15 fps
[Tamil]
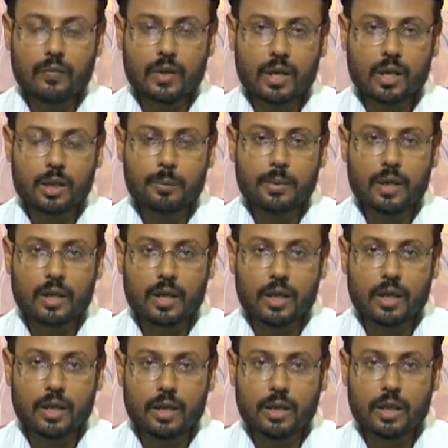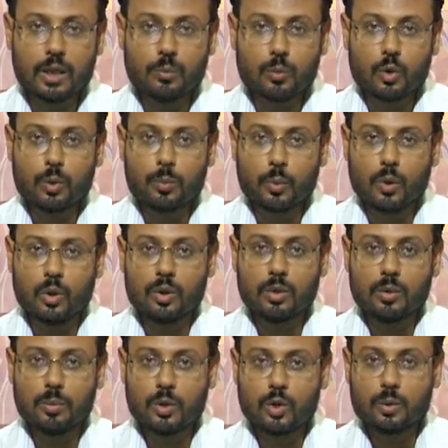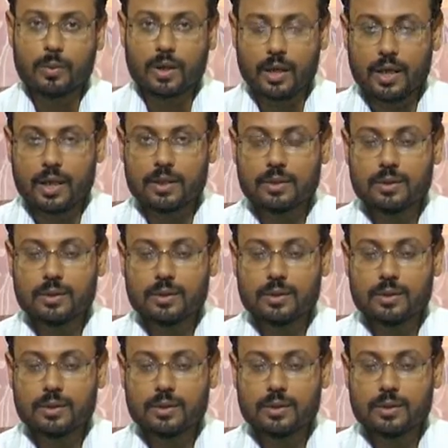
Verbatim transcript: வணக்கம் என்ற இந்த ஒரு பொருள் மட்டும் அல்ல